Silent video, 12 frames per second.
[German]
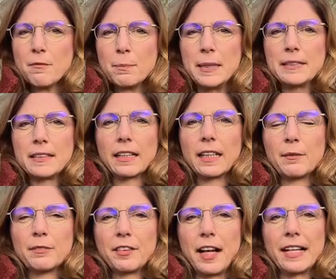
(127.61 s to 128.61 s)
bis dann
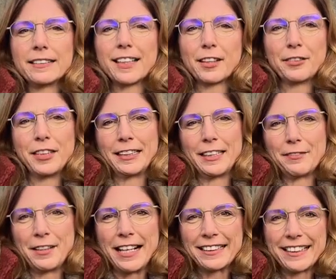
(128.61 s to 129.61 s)
am Freitag wieder der
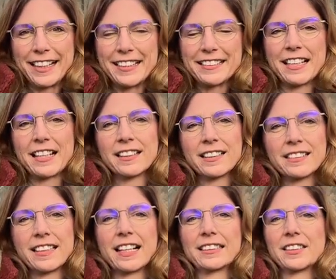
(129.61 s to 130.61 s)
Wahlkreis
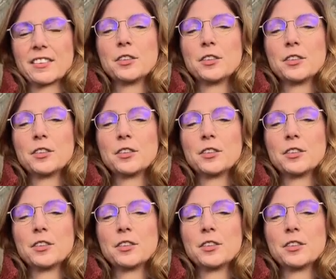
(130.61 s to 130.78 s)
angesagt ist.